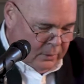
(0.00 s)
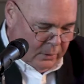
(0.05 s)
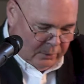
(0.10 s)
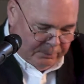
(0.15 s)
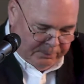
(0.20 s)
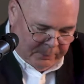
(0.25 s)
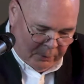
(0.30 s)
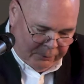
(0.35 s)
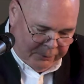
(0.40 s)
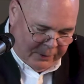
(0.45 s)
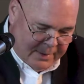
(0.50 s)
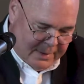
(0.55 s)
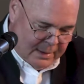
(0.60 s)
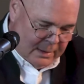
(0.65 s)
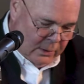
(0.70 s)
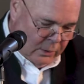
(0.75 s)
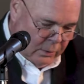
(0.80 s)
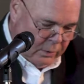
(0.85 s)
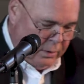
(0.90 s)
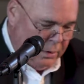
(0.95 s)
Professor
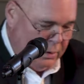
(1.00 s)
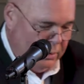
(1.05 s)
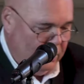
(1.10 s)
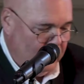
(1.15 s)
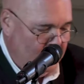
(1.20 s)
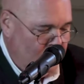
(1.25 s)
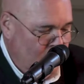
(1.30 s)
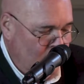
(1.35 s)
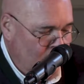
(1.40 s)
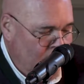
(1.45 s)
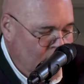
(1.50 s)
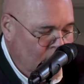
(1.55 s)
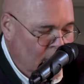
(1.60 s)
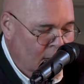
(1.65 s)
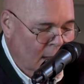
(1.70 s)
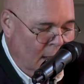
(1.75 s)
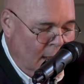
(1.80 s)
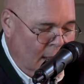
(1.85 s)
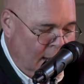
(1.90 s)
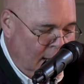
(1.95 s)
Dr. Dr.
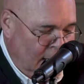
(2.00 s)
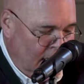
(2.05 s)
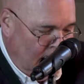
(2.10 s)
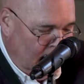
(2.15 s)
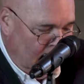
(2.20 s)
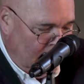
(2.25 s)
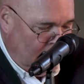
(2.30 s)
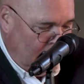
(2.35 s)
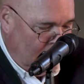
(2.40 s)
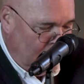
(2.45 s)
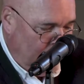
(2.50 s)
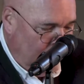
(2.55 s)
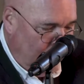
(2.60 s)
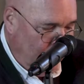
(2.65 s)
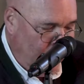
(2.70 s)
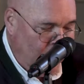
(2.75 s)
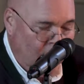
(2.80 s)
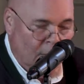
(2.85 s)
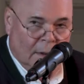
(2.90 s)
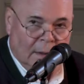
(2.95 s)
Mult Angelika
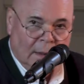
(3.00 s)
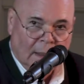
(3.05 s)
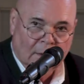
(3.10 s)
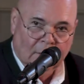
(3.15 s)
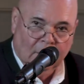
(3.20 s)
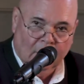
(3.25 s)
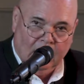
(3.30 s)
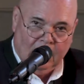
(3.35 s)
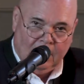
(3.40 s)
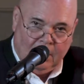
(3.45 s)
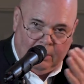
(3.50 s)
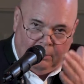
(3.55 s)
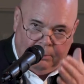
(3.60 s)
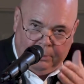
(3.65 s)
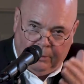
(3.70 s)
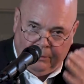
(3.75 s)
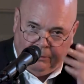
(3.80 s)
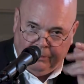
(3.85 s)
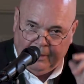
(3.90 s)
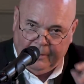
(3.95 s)
Blöger, natürlich auch
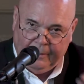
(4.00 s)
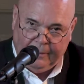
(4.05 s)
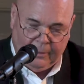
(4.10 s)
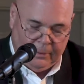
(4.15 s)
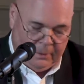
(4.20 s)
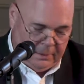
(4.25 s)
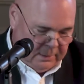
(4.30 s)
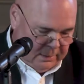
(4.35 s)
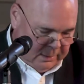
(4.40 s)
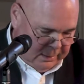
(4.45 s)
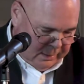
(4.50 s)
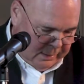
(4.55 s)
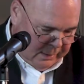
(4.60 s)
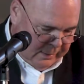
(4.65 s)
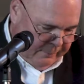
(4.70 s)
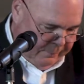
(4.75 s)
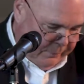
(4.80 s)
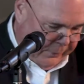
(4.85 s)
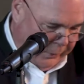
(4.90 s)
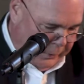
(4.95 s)
Professor
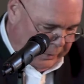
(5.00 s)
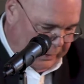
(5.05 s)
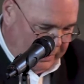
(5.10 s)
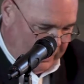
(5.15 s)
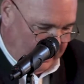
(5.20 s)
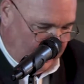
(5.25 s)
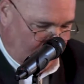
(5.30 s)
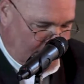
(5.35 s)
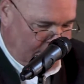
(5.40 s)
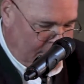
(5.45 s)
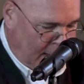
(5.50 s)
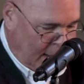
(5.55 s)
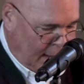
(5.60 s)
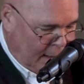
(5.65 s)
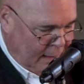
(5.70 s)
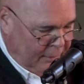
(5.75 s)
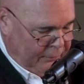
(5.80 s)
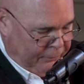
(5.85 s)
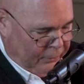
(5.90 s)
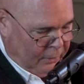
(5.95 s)
Dr. Hamm,
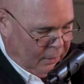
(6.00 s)
alle